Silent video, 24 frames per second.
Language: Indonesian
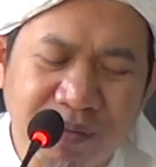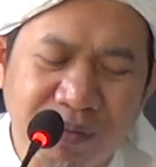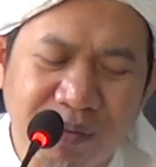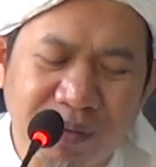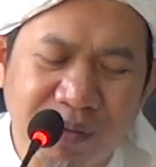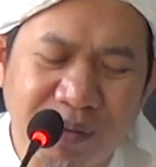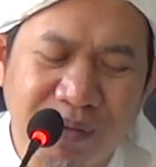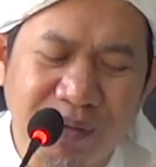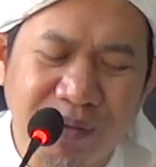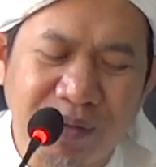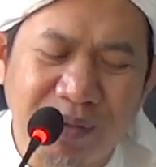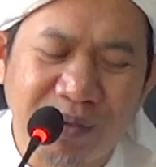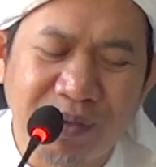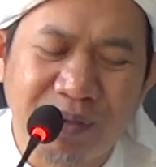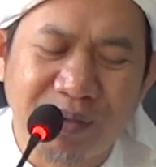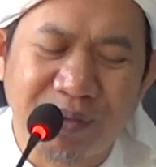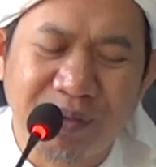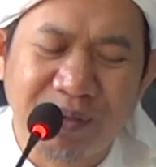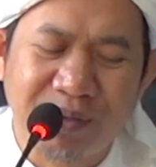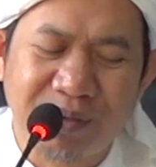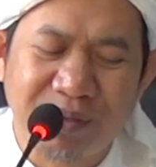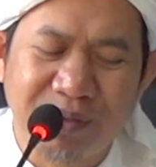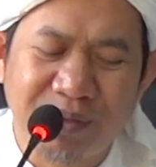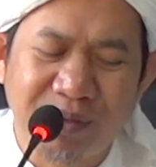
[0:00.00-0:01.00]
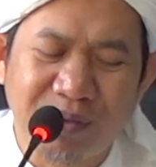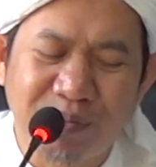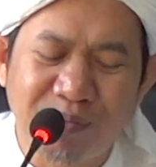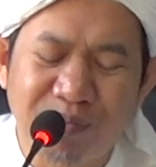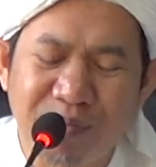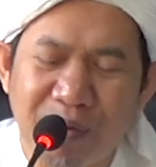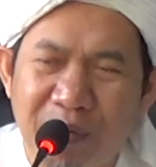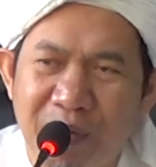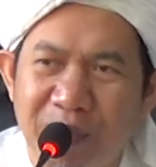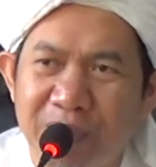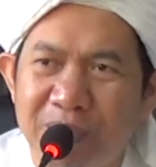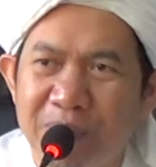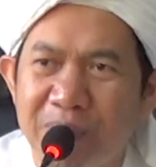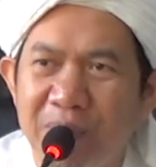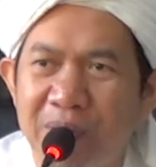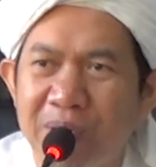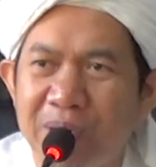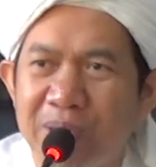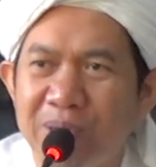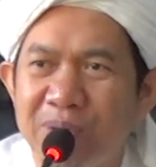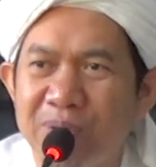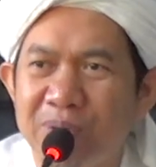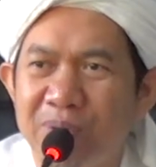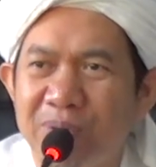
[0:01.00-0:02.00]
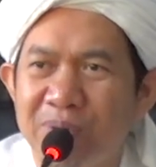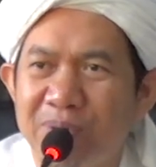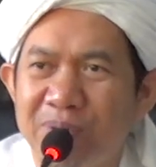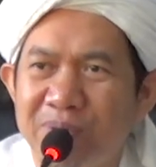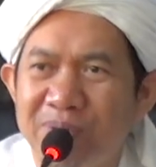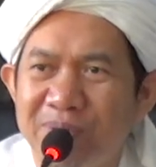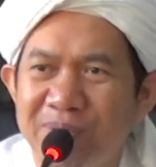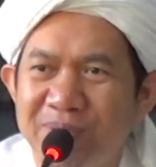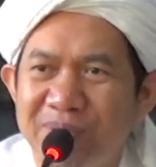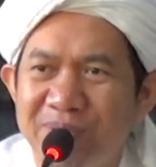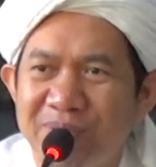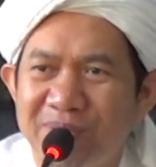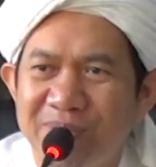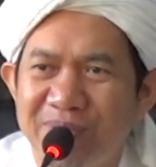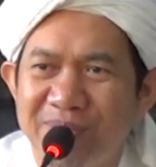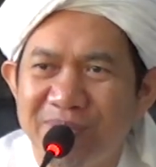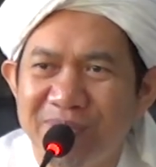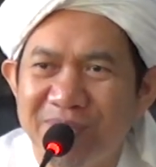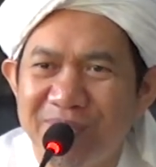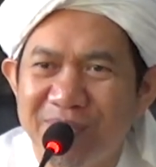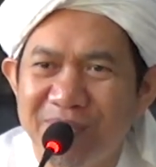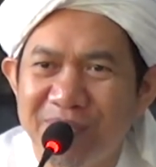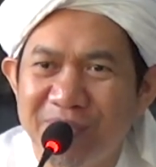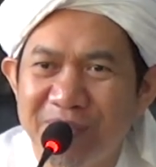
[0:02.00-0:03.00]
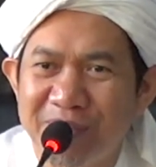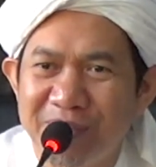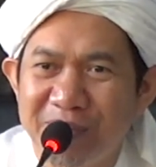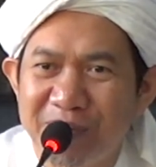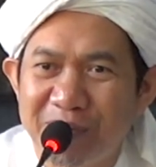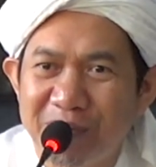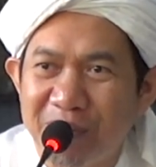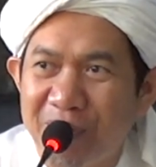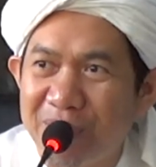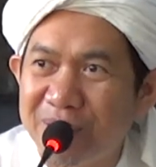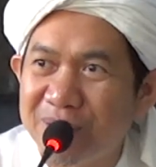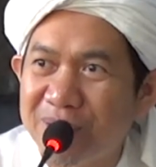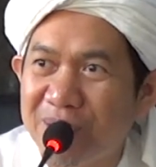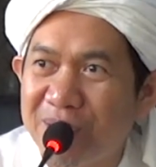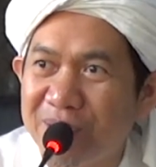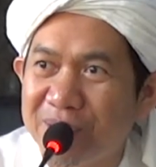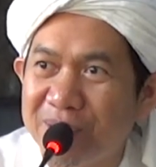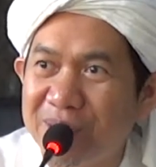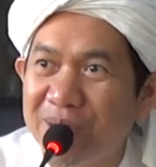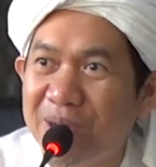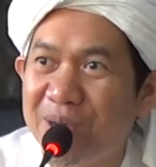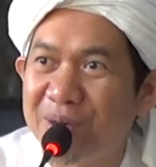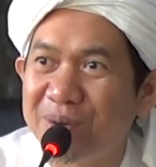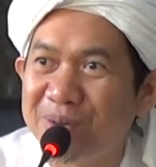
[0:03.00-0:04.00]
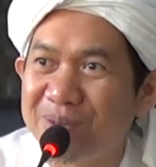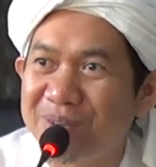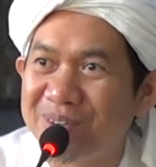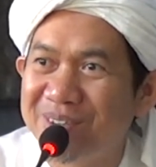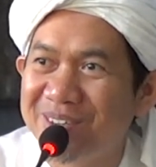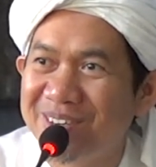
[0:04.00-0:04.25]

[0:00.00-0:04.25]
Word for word: Ya, umpamanya gitu. Kan kagak tahu.